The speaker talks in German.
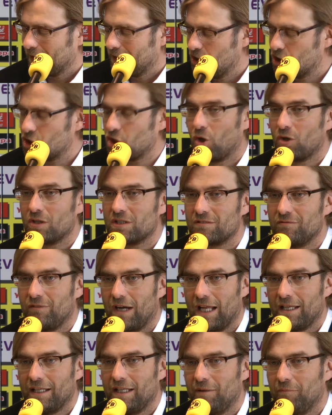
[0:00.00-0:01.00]
die Chance
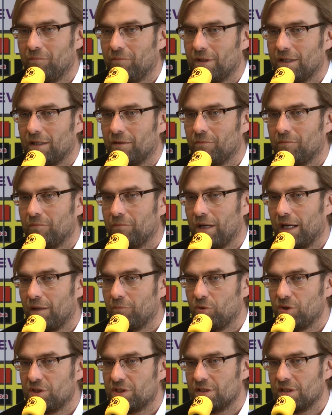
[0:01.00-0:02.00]
wahrnehmen, ähm,
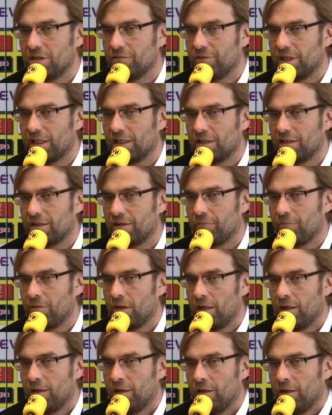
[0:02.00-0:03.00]
Bayern München wirklich
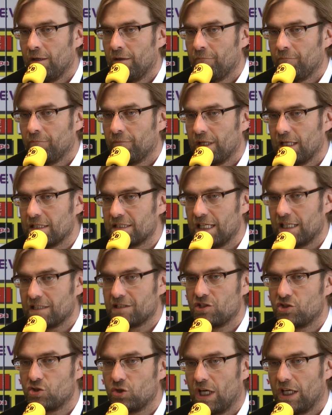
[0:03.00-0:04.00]
ganz
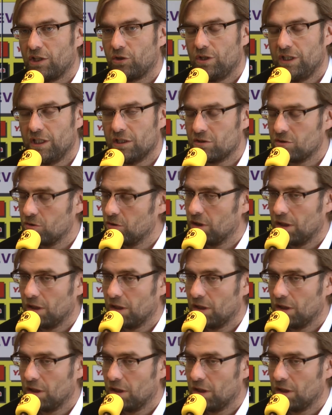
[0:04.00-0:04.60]
herzlich zu gratulieren zu